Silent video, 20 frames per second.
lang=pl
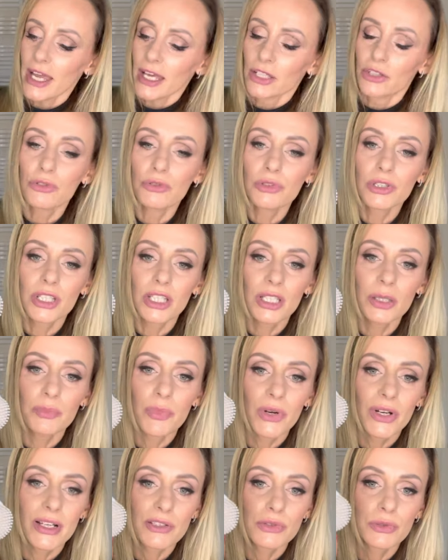Drugi
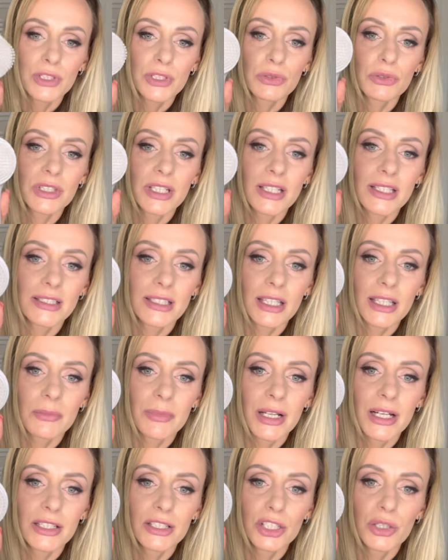pokazuje tutaj jest taki
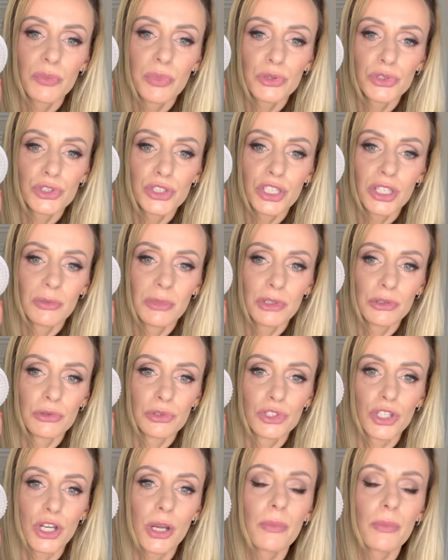maleńki plusik i minusik.